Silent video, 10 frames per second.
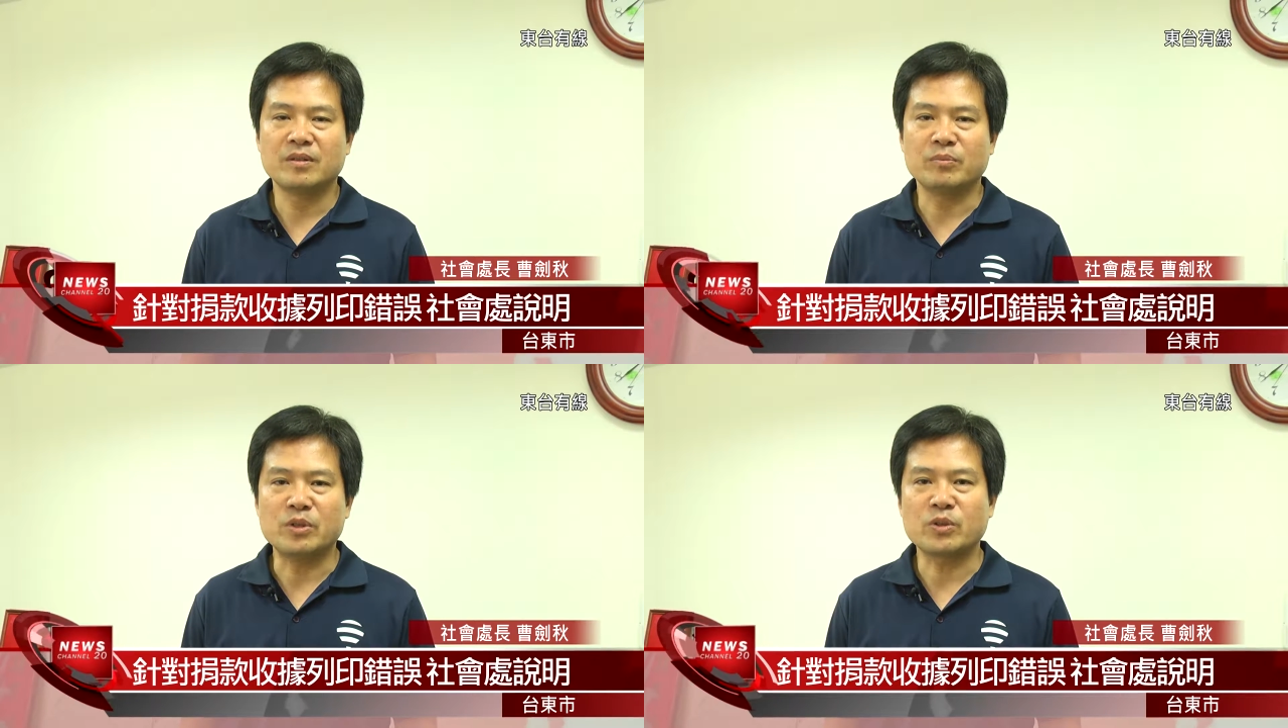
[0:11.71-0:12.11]

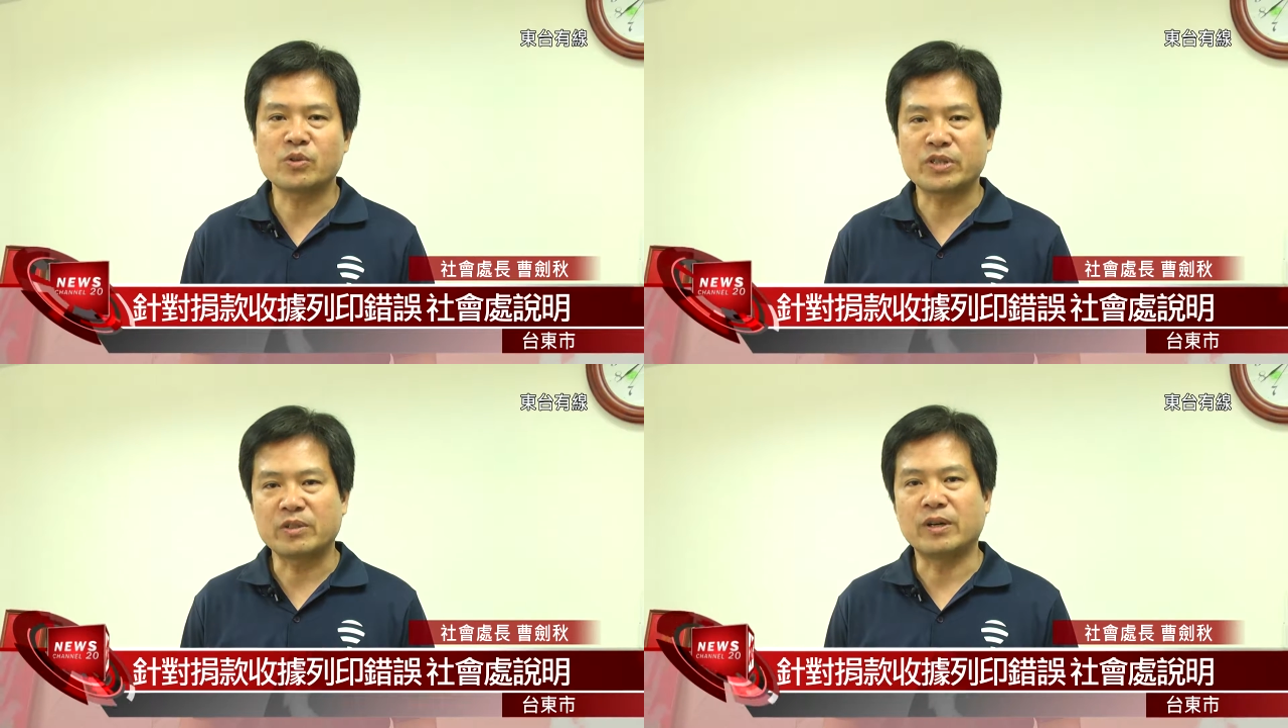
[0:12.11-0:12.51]
民
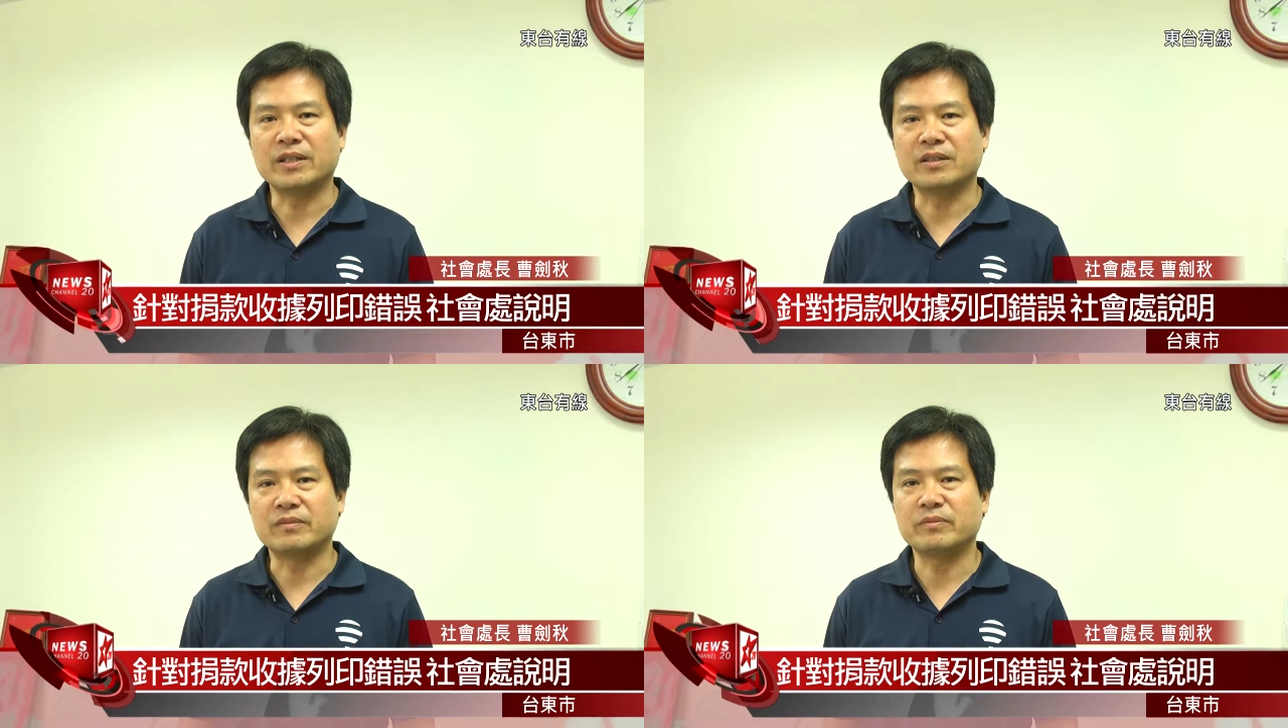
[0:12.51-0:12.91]
众捐
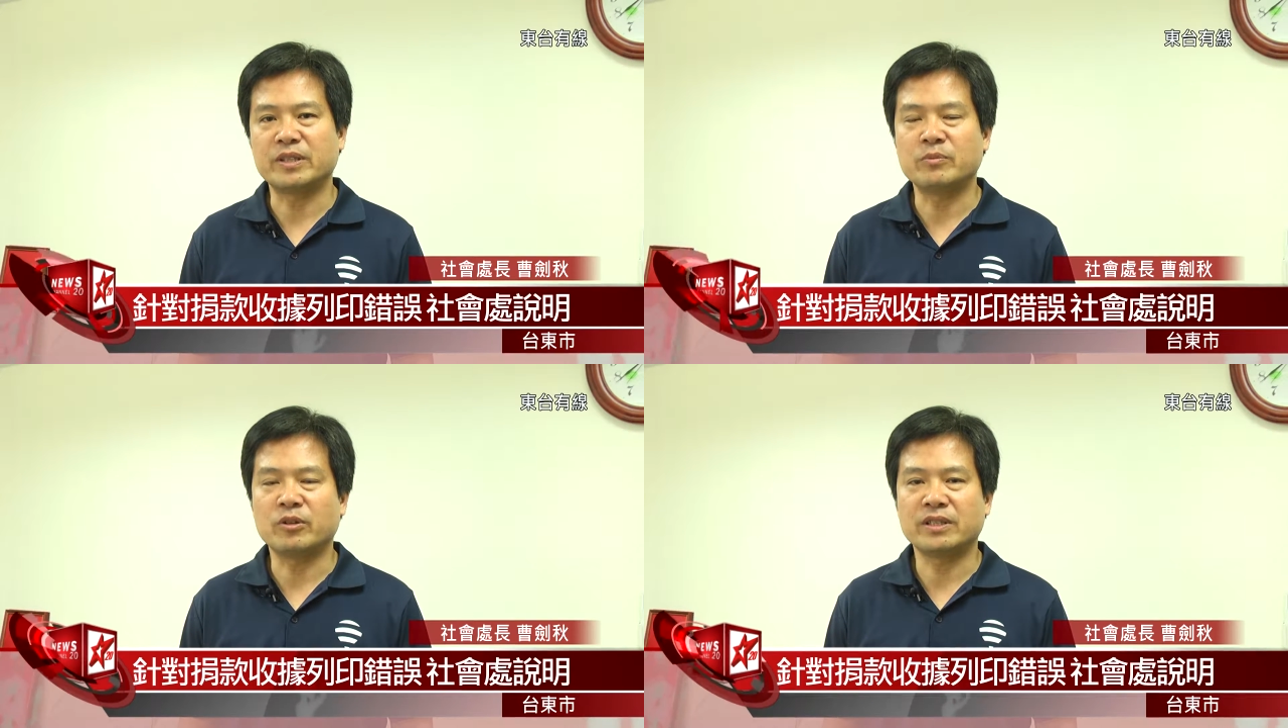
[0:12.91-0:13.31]
款哈，
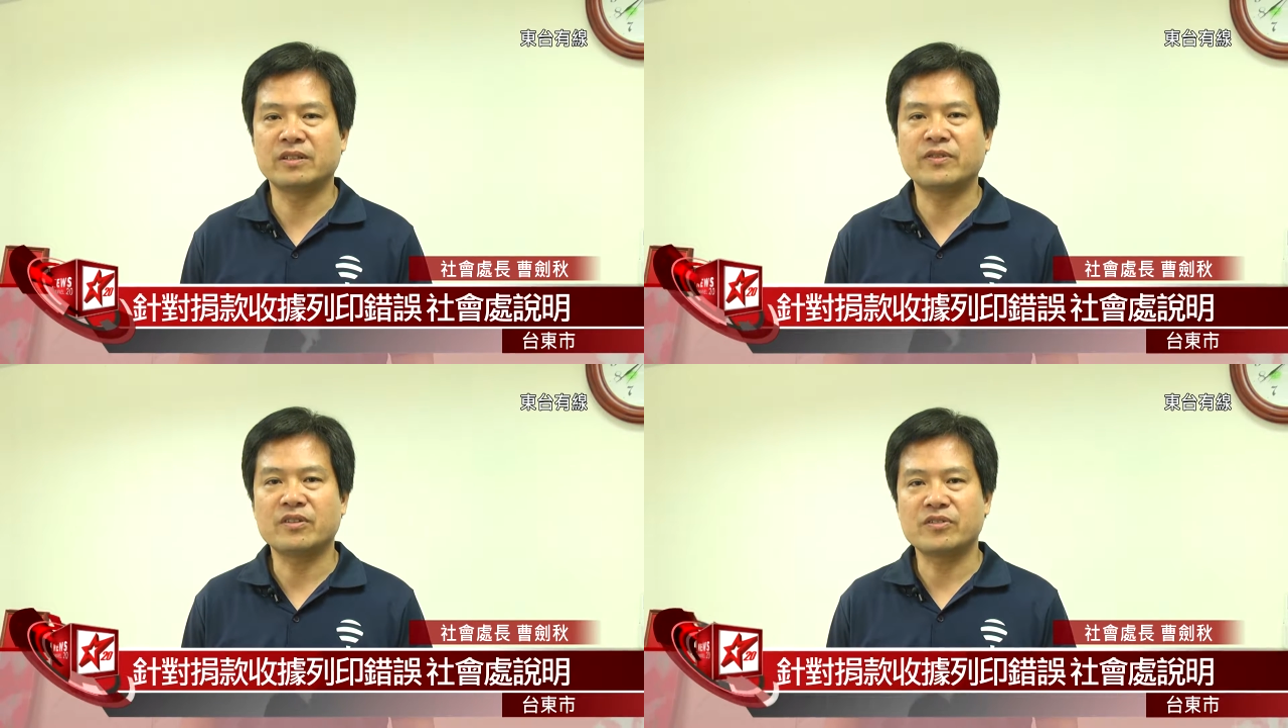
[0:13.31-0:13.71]
尼伯
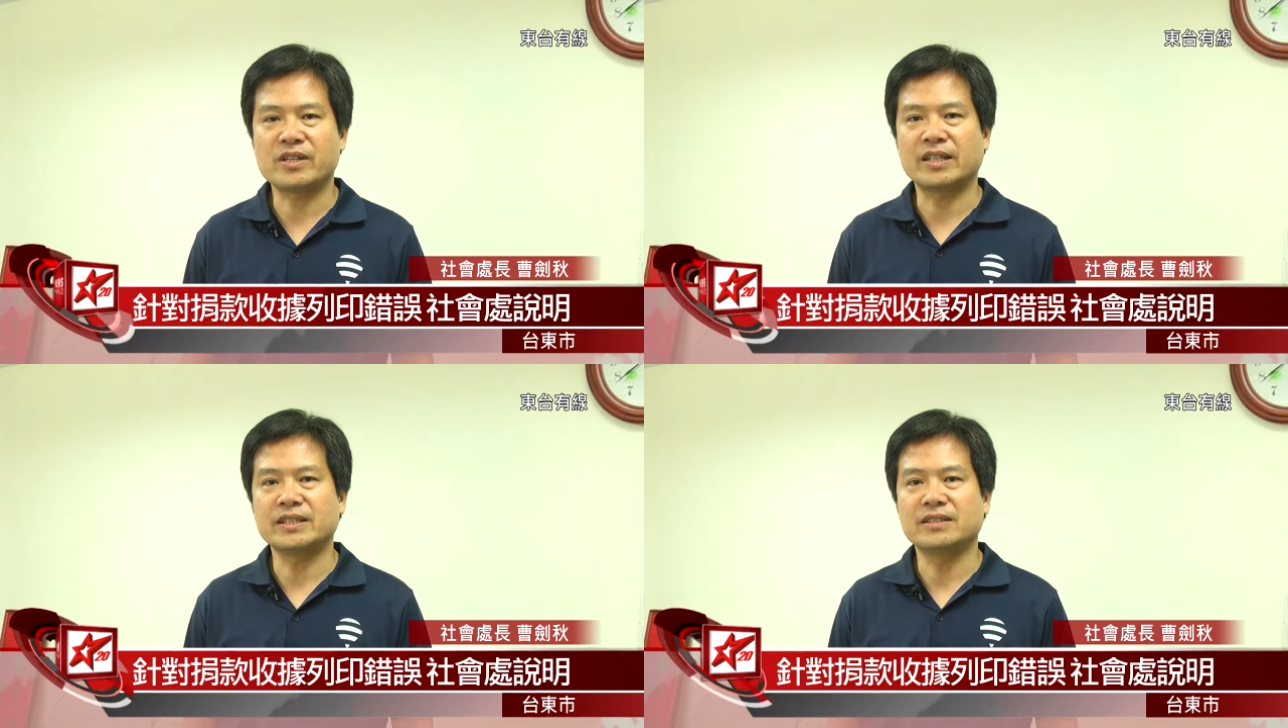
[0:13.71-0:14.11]
特风
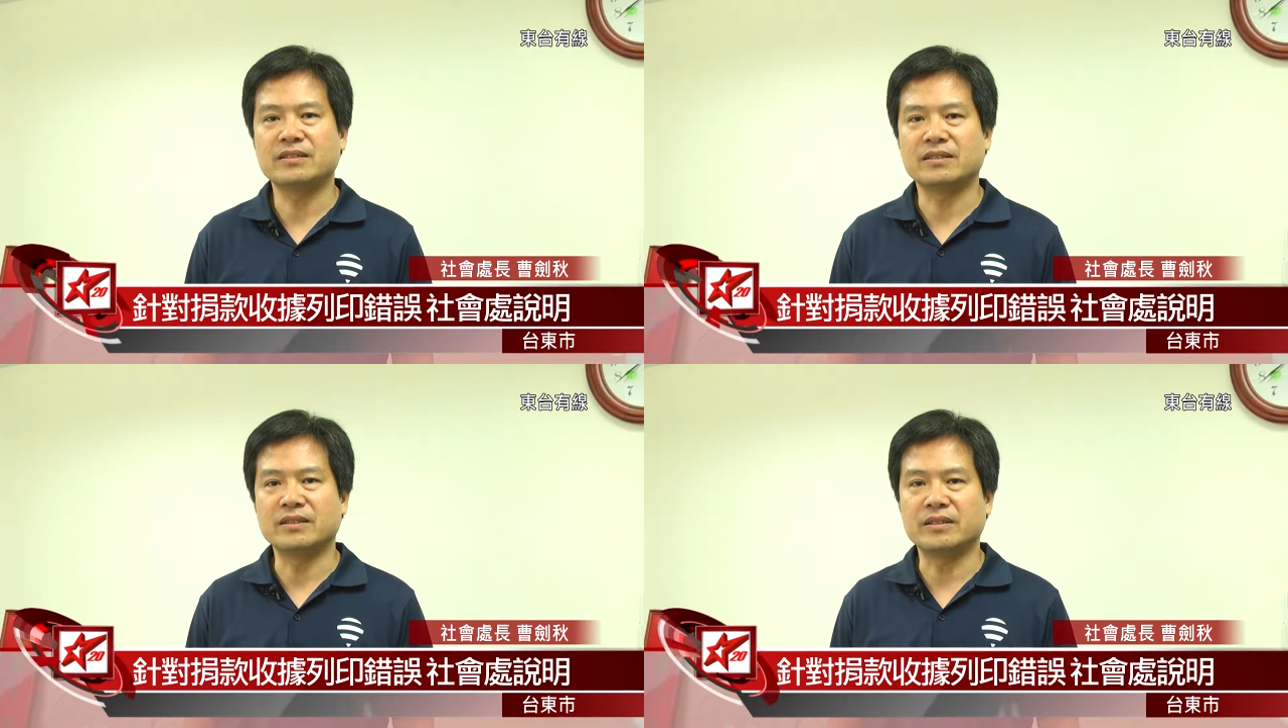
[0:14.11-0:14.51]
灾
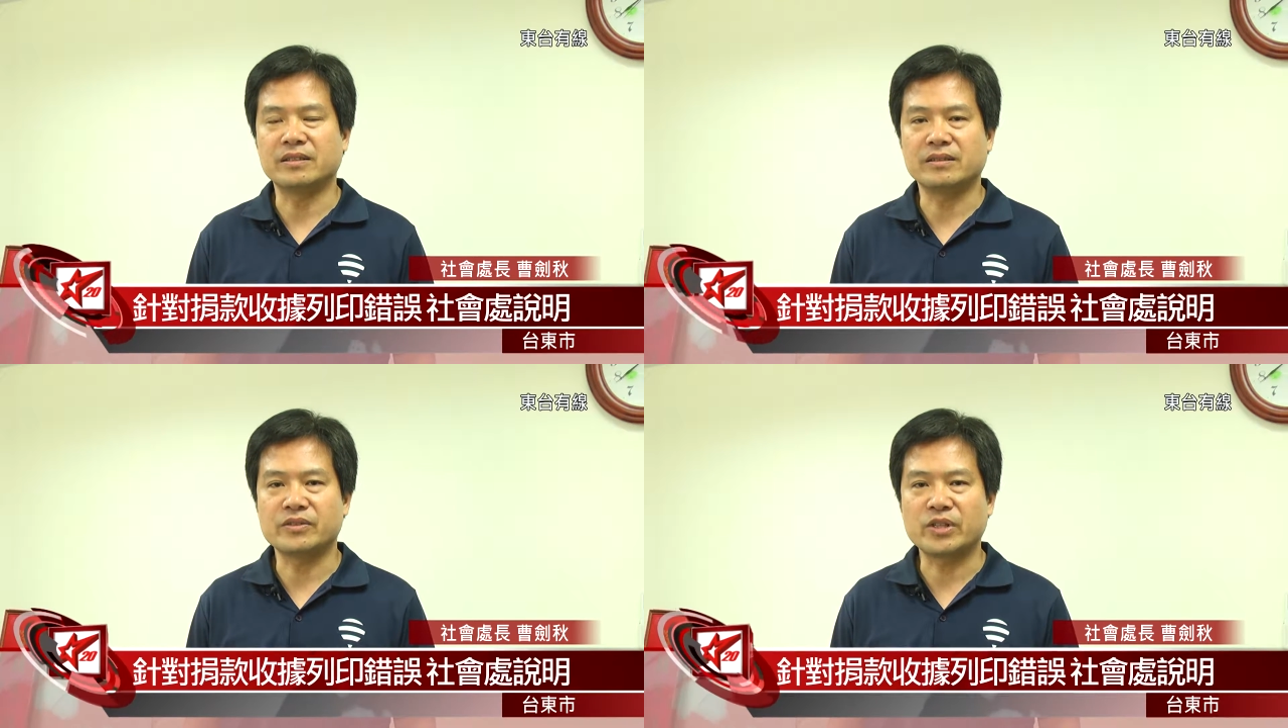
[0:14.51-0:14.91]
的那
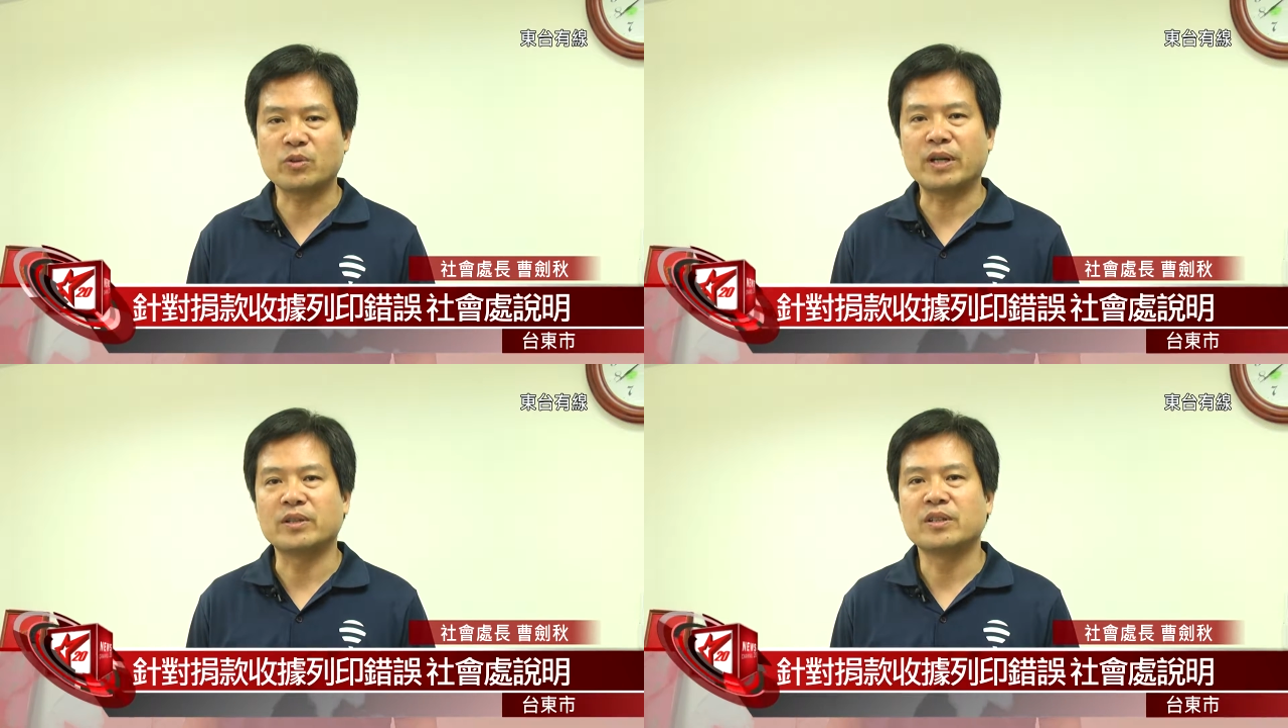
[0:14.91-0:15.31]
一个捐
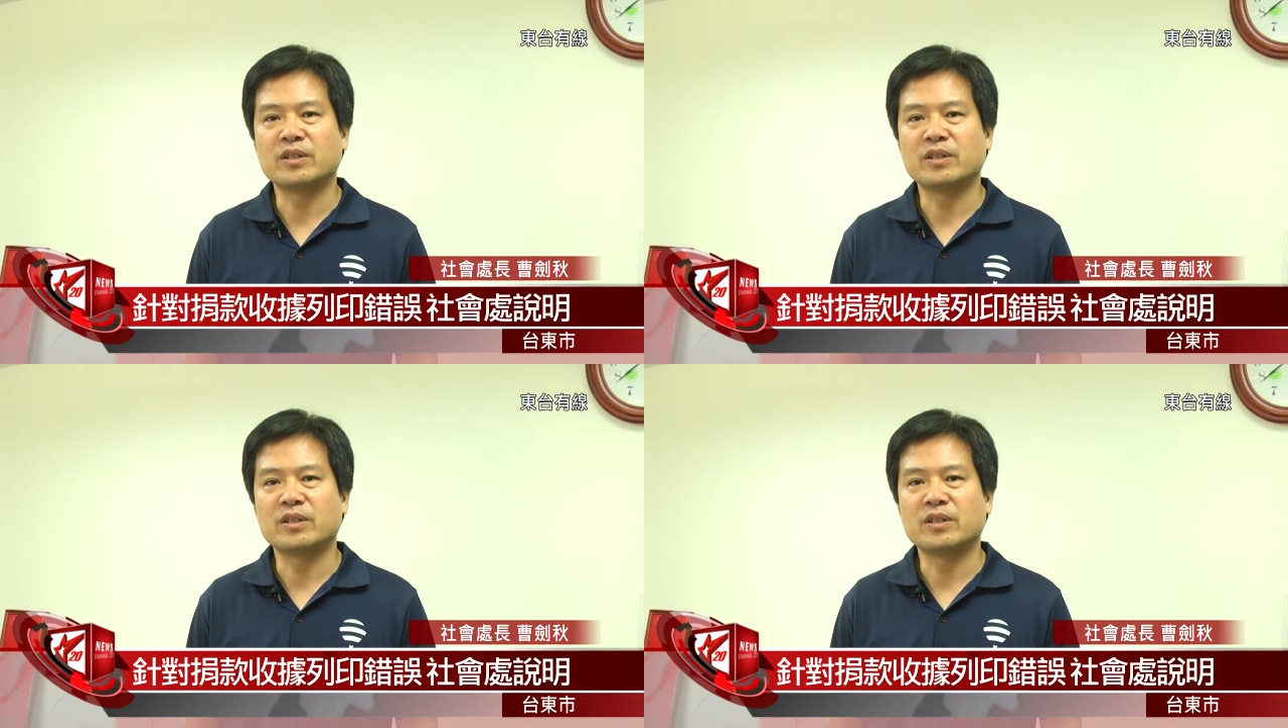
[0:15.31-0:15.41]
款，